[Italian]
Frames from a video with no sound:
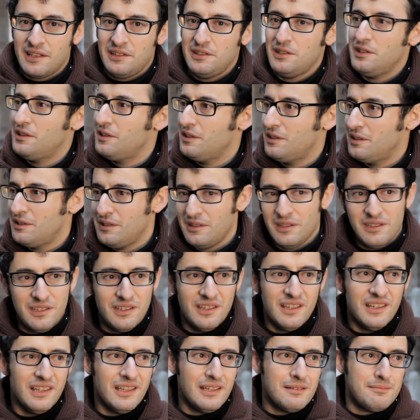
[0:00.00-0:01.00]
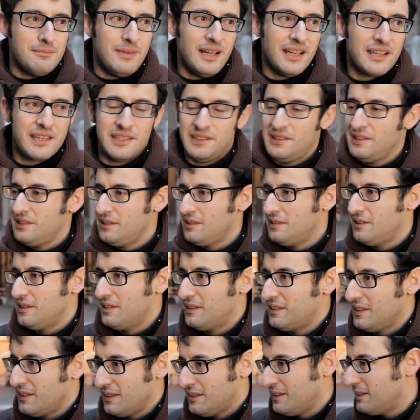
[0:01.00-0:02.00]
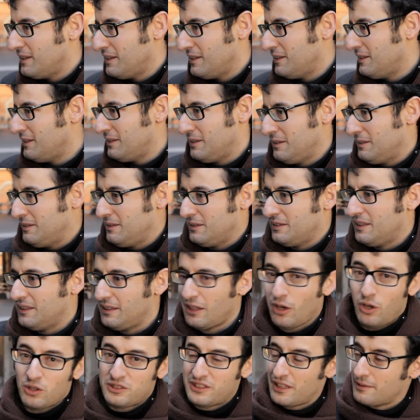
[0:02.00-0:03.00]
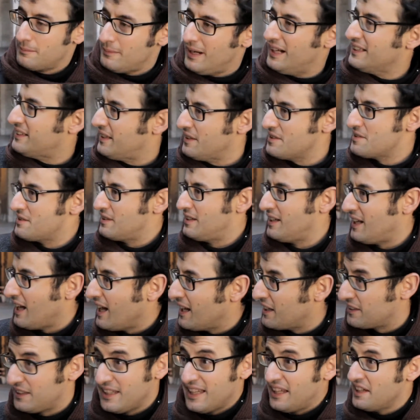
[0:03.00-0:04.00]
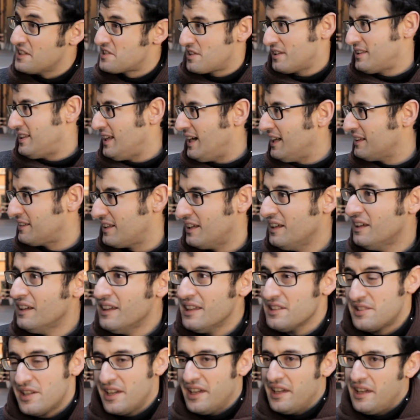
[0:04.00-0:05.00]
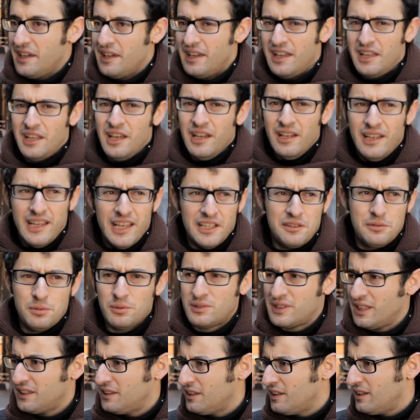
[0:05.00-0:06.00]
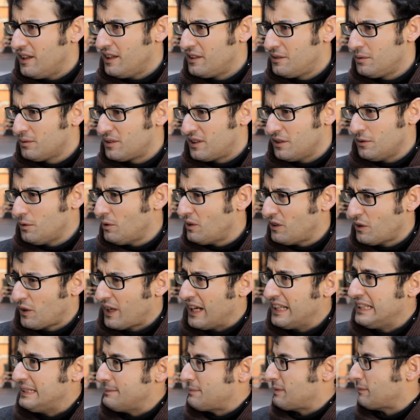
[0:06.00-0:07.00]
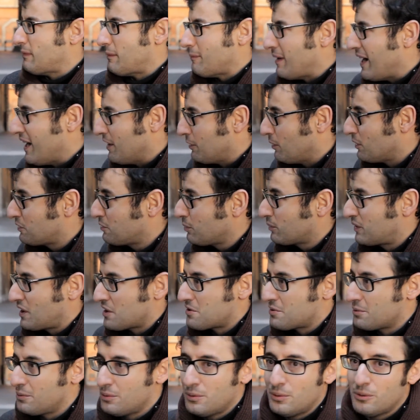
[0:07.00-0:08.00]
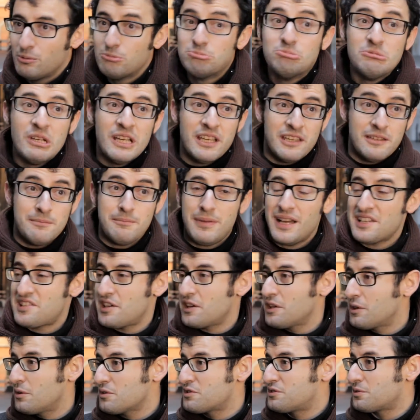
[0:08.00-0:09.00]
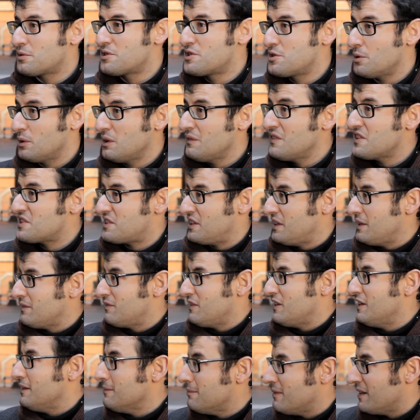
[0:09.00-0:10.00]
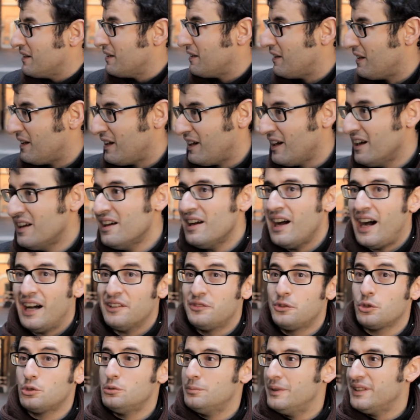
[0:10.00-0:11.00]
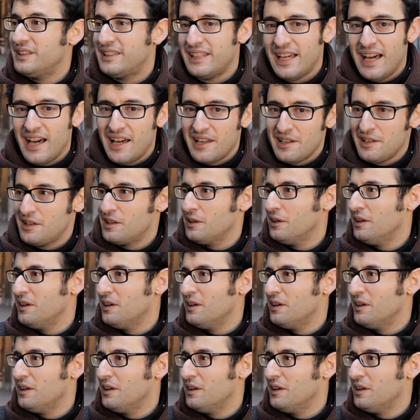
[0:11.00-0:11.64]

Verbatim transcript: di, ma anche di, della lotta armata in generale degli anni 70, cioè è, è, è tutta de, è tut, non è di prima mano, è tutta su, in base a ricostruzioni viste nei film, a, a, documentari,